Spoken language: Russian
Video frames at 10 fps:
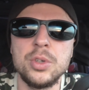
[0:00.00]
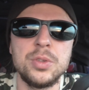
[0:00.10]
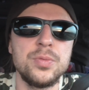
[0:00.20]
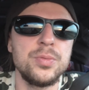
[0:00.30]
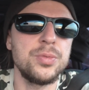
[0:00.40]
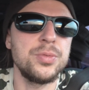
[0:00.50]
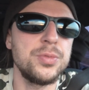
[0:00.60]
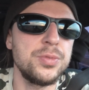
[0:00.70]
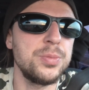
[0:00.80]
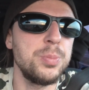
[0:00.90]
вот
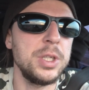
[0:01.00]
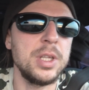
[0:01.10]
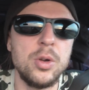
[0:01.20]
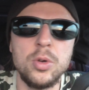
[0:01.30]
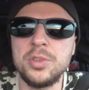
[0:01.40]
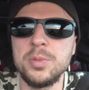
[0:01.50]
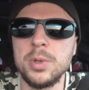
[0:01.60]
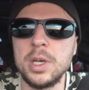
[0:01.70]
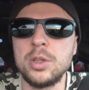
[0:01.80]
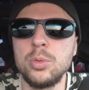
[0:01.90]
при такой
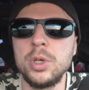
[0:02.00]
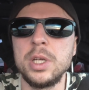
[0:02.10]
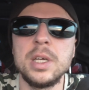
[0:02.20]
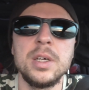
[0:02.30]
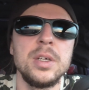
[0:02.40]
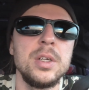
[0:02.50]
температуре.